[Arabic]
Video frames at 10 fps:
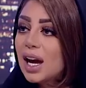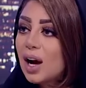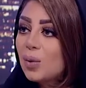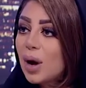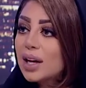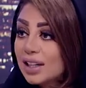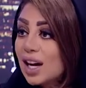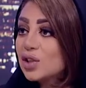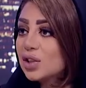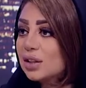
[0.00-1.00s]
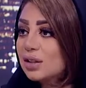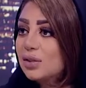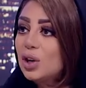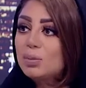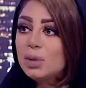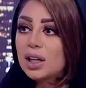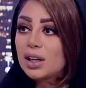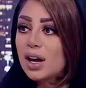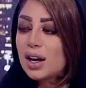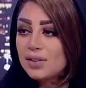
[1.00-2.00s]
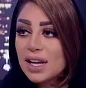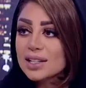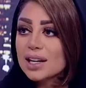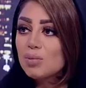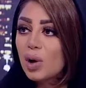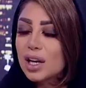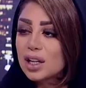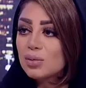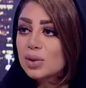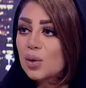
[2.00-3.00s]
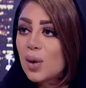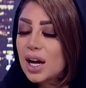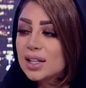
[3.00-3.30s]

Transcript: او الناشئ في حب القراءه، في اساليب معينه من كل واحد؟